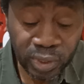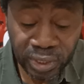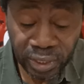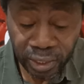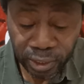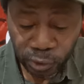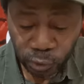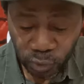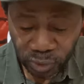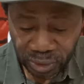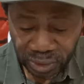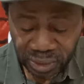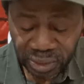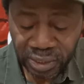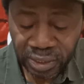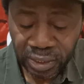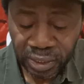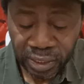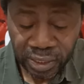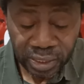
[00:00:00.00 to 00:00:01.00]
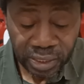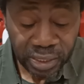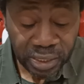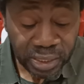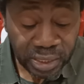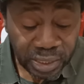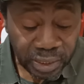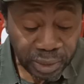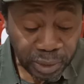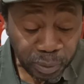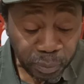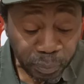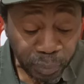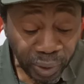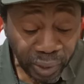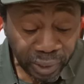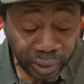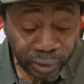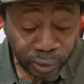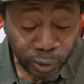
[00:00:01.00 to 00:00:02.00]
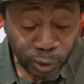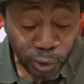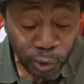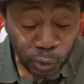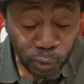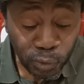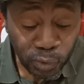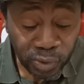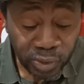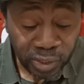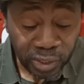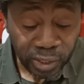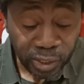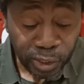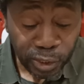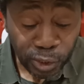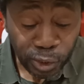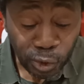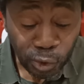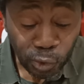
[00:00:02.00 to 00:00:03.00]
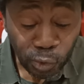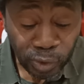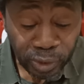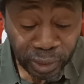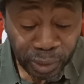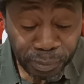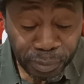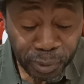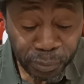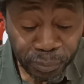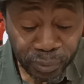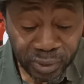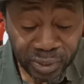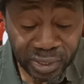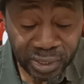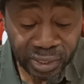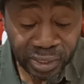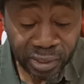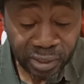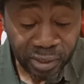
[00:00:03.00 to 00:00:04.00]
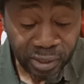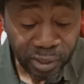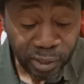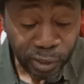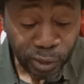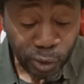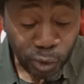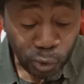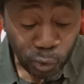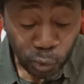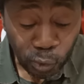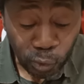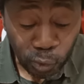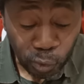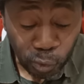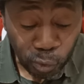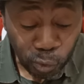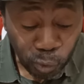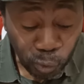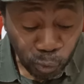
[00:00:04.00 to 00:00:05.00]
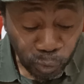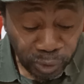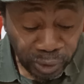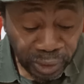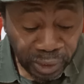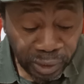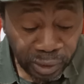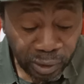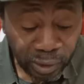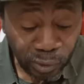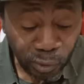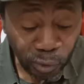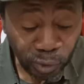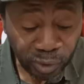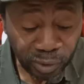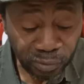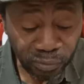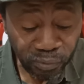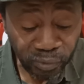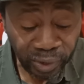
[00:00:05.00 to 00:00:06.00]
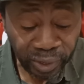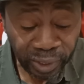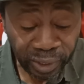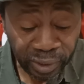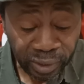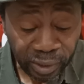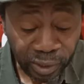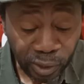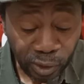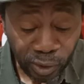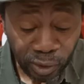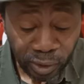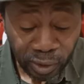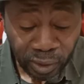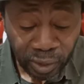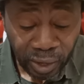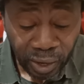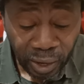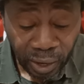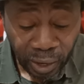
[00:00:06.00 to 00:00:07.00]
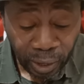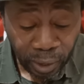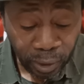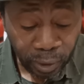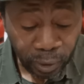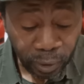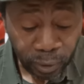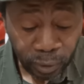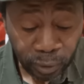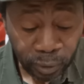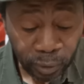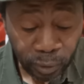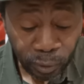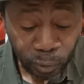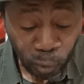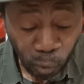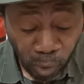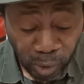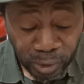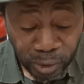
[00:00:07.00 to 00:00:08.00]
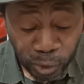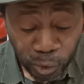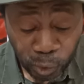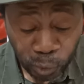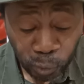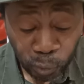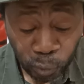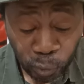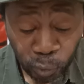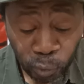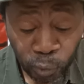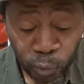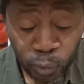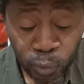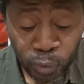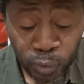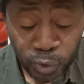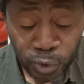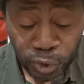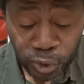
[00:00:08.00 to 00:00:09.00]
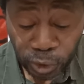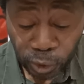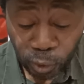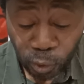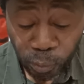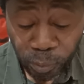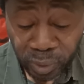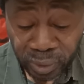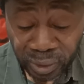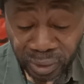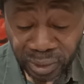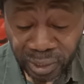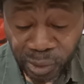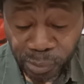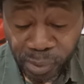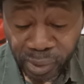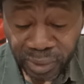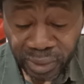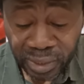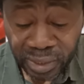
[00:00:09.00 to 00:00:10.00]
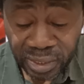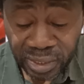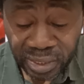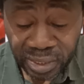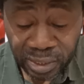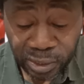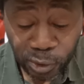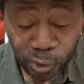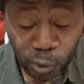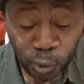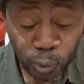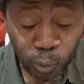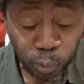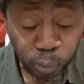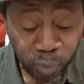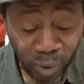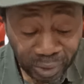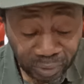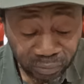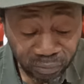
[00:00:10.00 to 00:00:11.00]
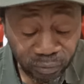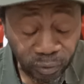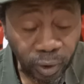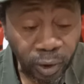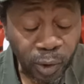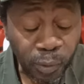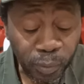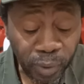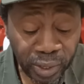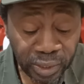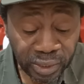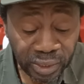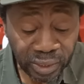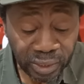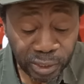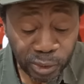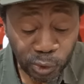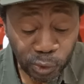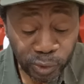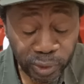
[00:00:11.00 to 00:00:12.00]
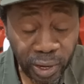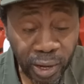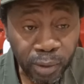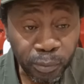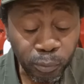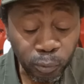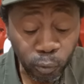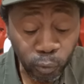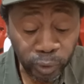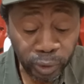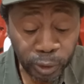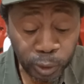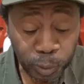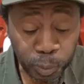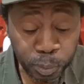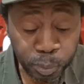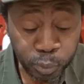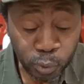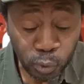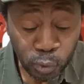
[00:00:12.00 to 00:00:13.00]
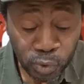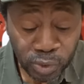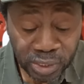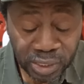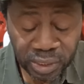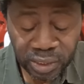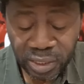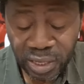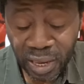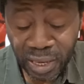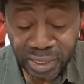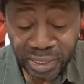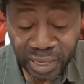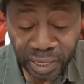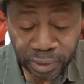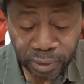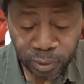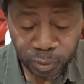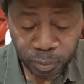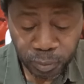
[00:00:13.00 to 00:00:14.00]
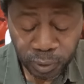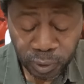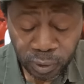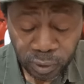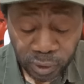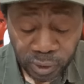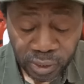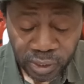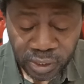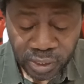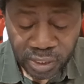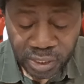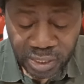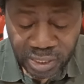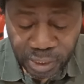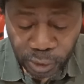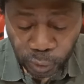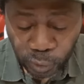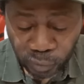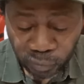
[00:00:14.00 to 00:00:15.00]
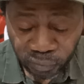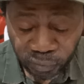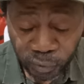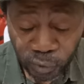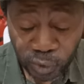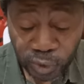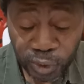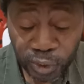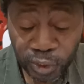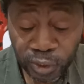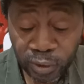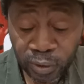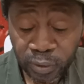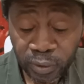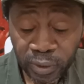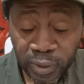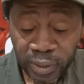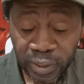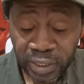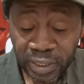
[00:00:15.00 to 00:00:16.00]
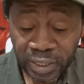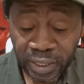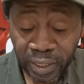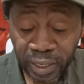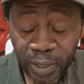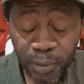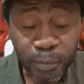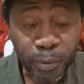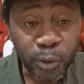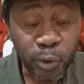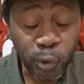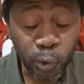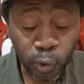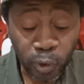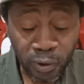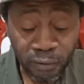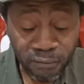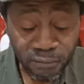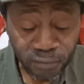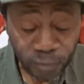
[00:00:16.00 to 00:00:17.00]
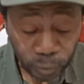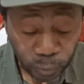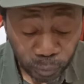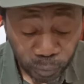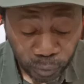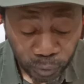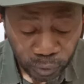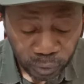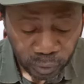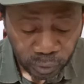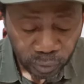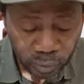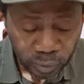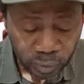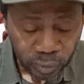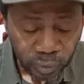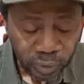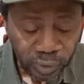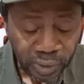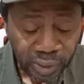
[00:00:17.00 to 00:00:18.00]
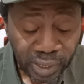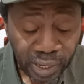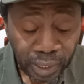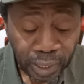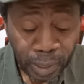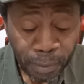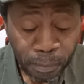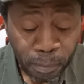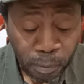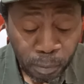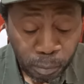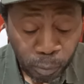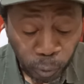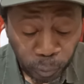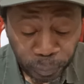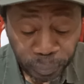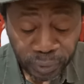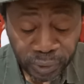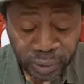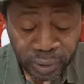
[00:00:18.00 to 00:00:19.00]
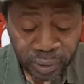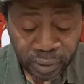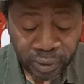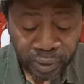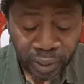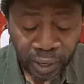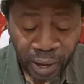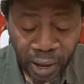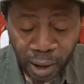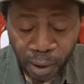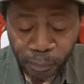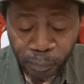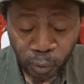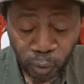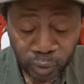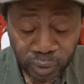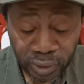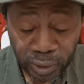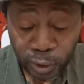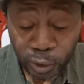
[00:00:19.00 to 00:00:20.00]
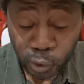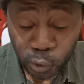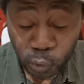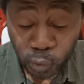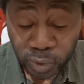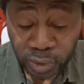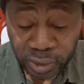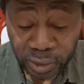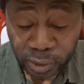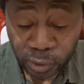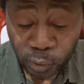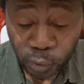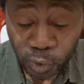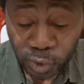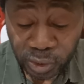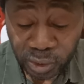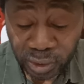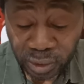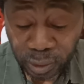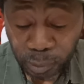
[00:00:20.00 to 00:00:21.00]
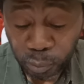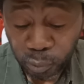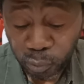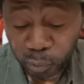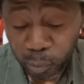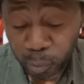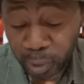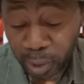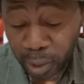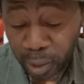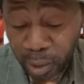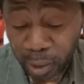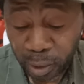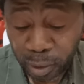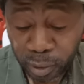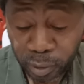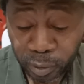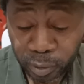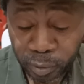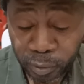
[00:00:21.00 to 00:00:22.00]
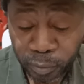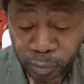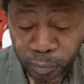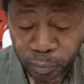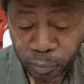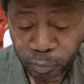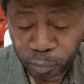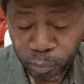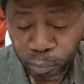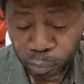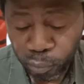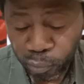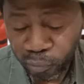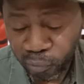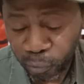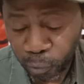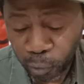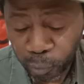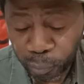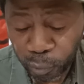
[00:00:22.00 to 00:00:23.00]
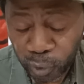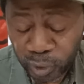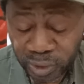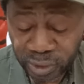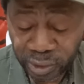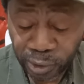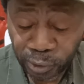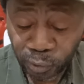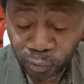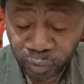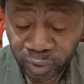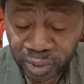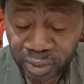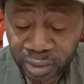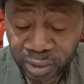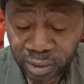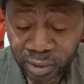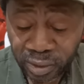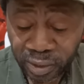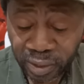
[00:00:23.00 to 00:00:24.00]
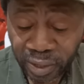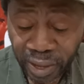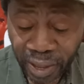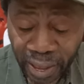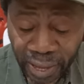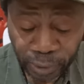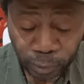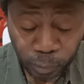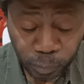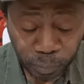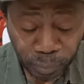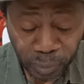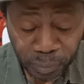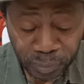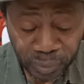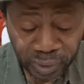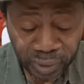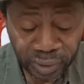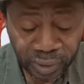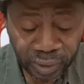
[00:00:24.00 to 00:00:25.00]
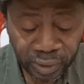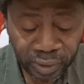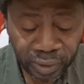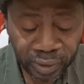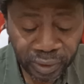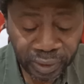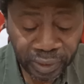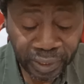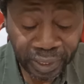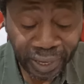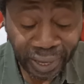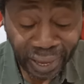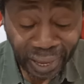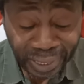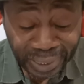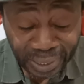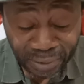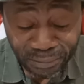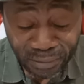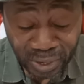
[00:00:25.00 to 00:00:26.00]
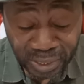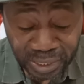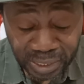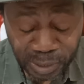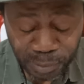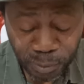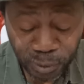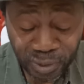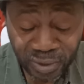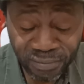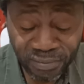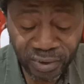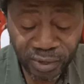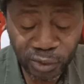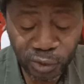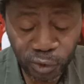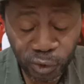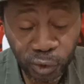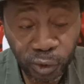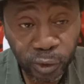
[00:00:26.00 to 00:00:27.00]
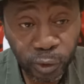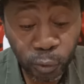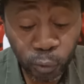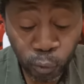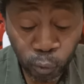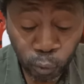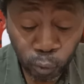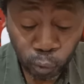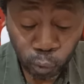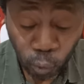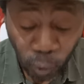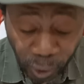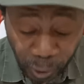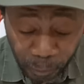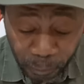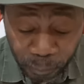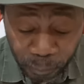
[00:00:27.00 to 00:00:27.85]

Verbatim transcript: l'injustice. Ce n'est pas quelque chose qu'ils ont très bien pensé. Ils ont donné notre frère, à euh, l'organisation OURO, chaque combattant de liberté ici, une plateforme internationale pour exposer exactement ce que font ces gens et dans quelle mesure ils le font. Caleb Mopin a apporté le soutien du Centre euh, for Political Innovation, un des premiers et indéfectibles défenseurs de Ouro 3,